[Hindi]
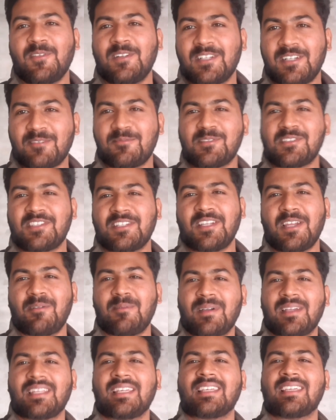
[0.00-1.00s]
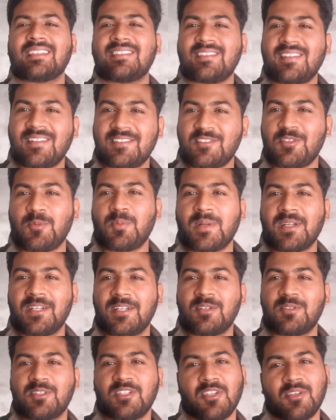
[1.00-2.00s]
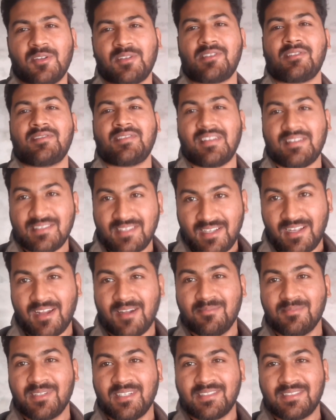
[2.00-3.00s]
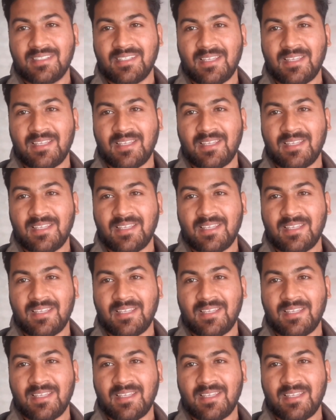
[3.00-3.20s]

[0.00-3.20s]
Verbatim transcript: फ़िल्टर मशीन हमारी किस तरह से ऑपरेट होती है और किस तरह से काम करती